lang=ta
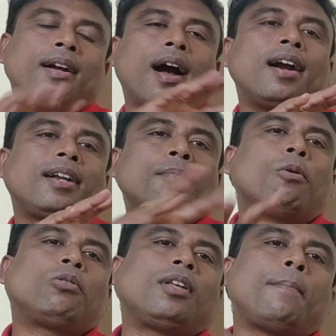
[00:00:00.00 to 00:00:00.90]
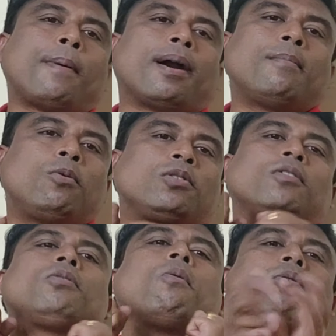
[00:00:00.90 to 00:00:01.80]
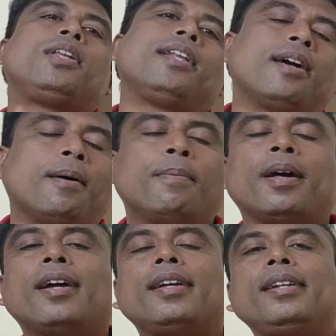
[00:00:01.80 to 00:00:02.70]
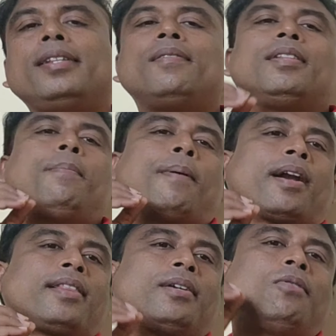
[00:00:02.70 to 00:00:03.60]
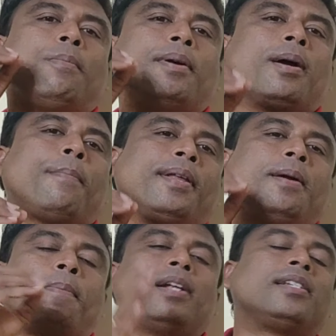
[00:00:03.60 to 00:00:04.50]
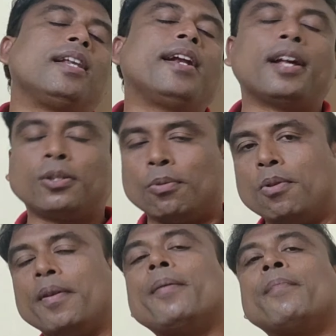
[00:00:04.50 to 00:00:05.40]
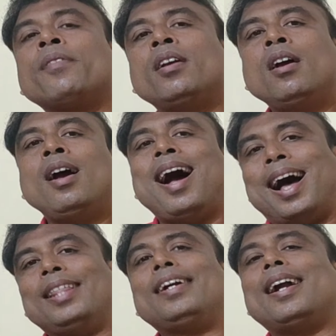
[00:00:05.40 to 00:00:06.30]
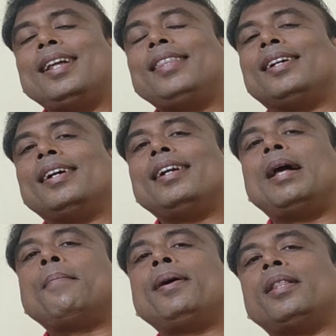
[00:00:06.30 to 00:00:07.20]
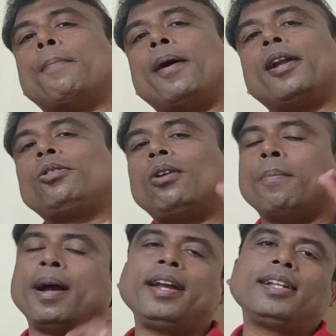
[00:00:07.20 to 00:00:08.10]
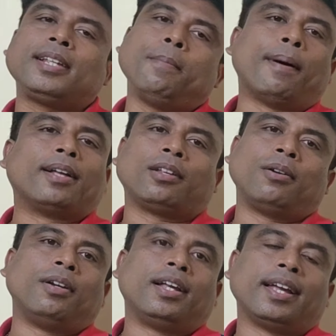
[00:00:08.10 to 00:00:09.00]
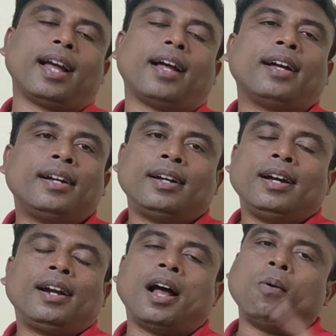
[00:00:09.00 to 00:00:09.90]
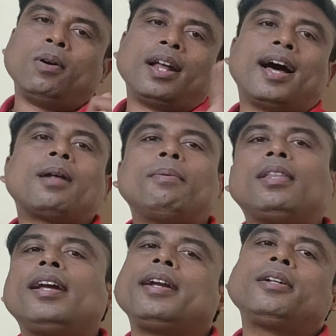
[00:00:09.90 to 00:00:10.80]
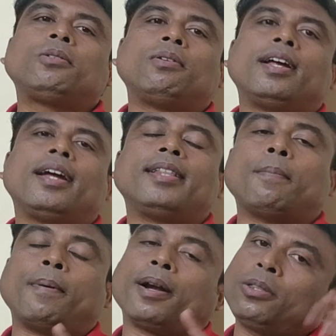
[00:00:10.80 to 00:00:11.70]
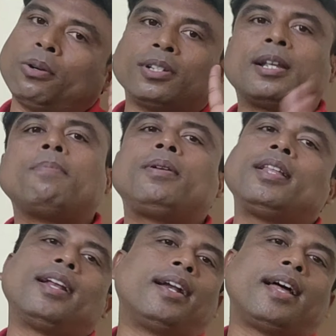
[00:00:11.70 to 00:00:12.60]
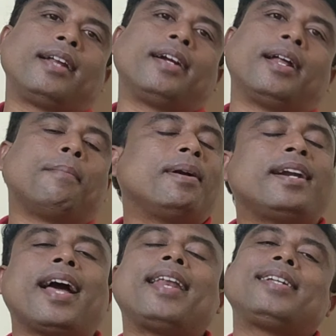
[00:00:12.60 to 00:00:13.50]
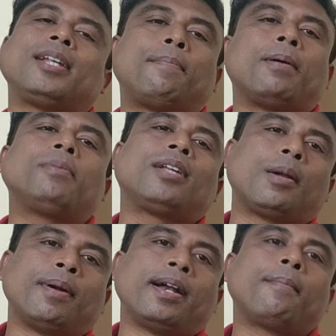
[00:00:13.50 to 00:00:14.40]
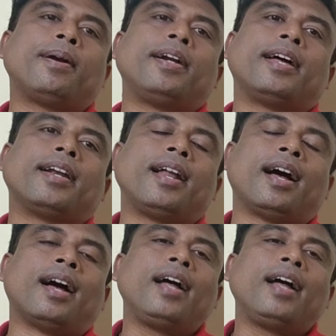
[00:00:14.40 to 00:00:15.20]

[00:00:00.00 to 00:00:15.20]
காட்டை மொத்த படம் முடிச்சு வந்து கொட்டியிருக்காப்புல இது வந்து படத்துக்கு ஒரு மிகப்பெரிய ப்ளஸ்ன்னே நான் சொல்லுவேன் அதுக்கடுத்து நம்ம இந்த படத்தோட மைனஸையும் பார்த்துடணும் இல்லையா நான் அவங்கள்ட்ட ஆரம்பத்தில் என்ன சொன்னேன் இந்த படத்தோட ஸ்கிரிப்ட் தான் நல்லா இருக்குனே பட் டைரக்ஷன் பிரபுசாலம் என்ன பண்ணிட்டாருன்னா